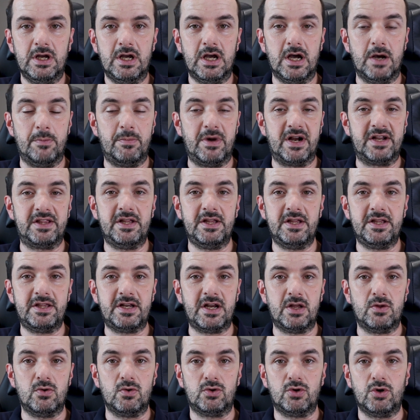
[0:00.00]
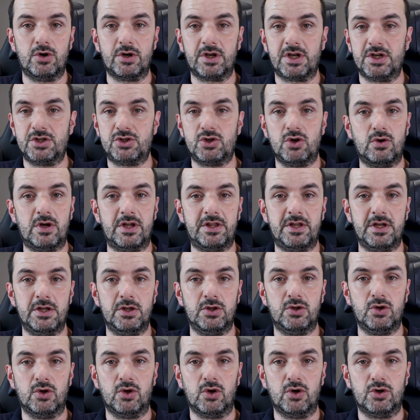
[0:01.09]
Aparte de traductor, que esto lo
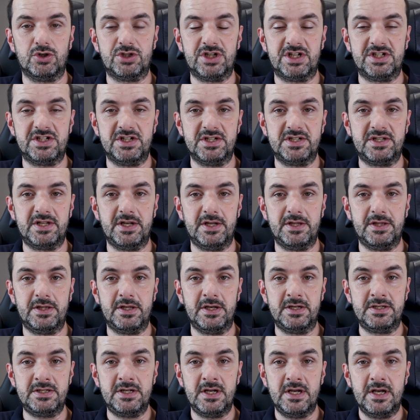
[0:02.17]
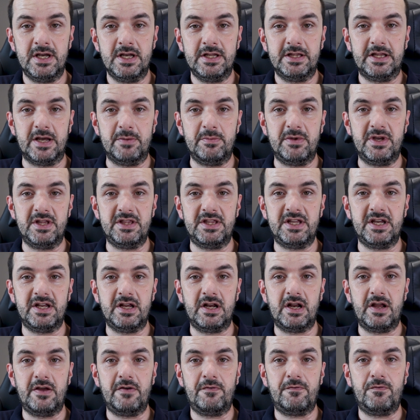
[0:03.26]
hacen todos los asistentes, también
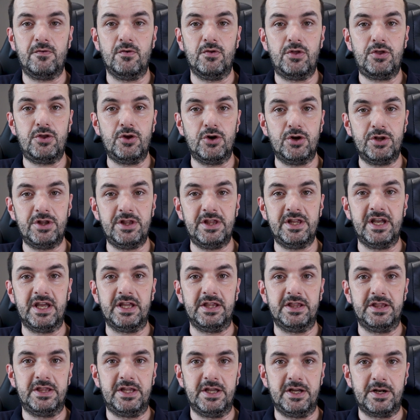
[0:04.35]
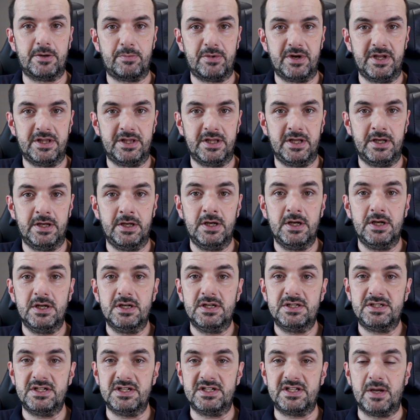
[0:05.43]
tiene la función de intérprete.
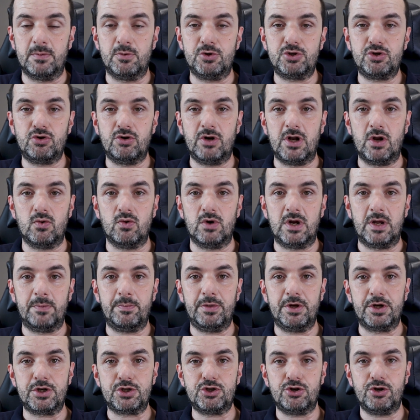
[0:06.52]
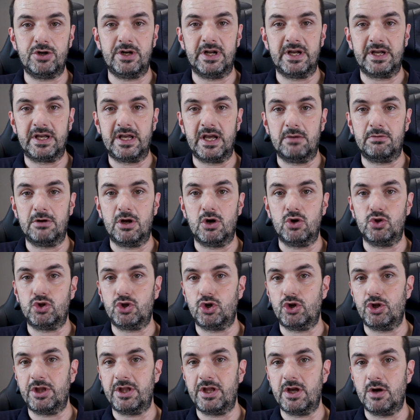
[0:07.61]
Si estamos con alguna persona que habla
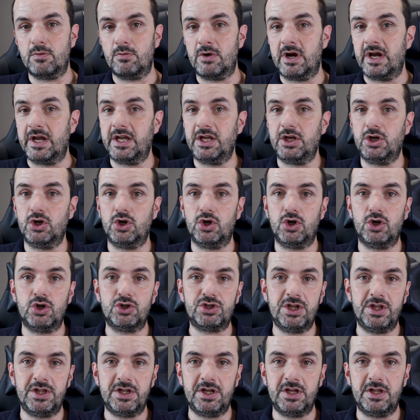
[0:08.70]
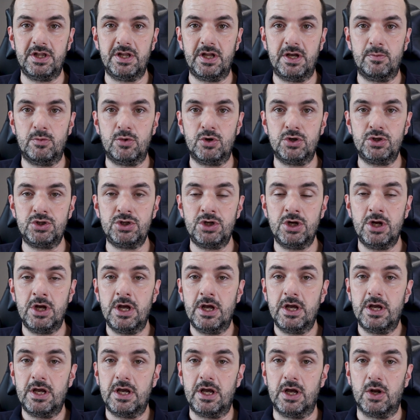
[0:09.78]
otro idioma y no nos entendemos,
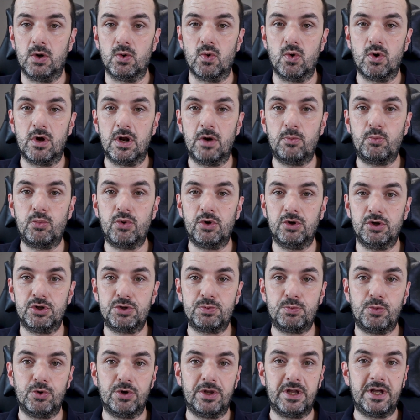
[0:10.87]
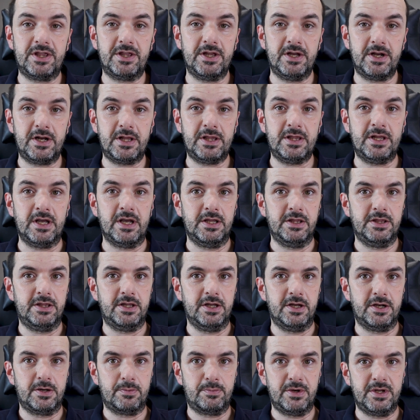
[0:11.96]
el Google pues, nos puede hacer de
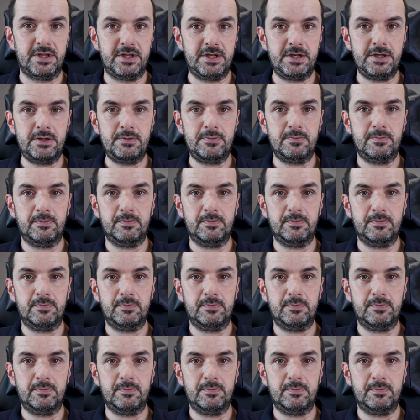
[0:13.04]
intérprete.